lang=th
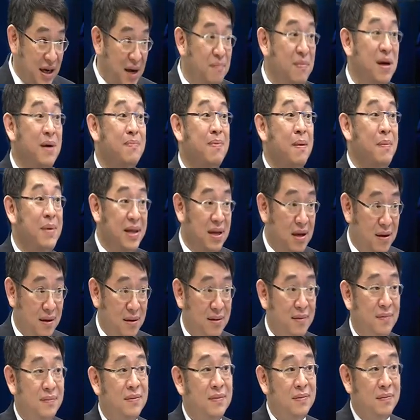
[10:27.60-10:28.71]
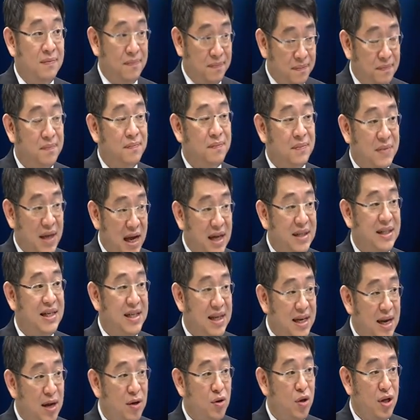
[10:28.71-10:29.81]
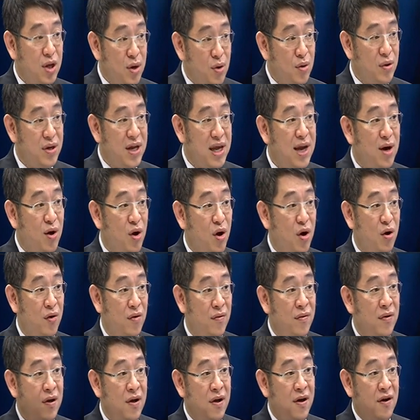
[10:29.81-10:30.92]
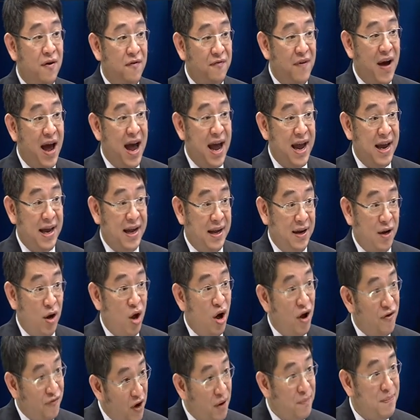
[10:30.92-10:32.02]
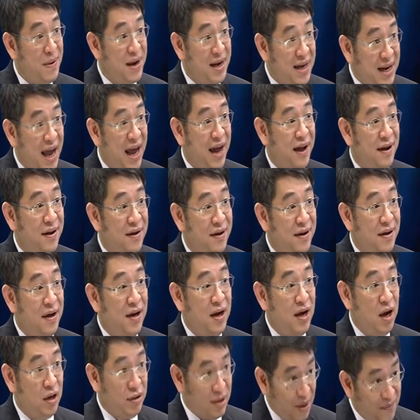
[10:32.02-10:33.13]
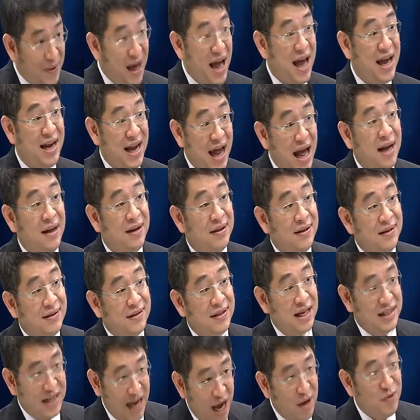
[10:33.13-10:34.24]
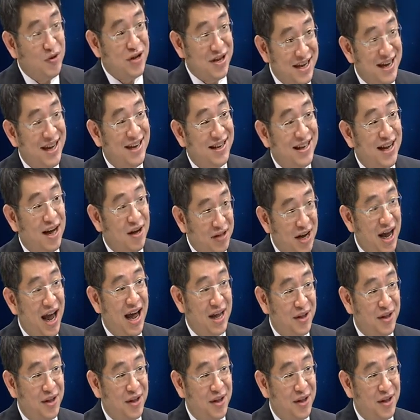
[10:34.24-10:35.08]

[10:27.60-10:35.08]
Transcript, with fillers: เอื้อมมือไปไม่ถึงแต่จริงๆแล้วด้วยเทคโนโลยีของฝ่าย law enforcement เนี่ยเขาทำได้นะถ้าจะเอาจริงๆถ้าเขา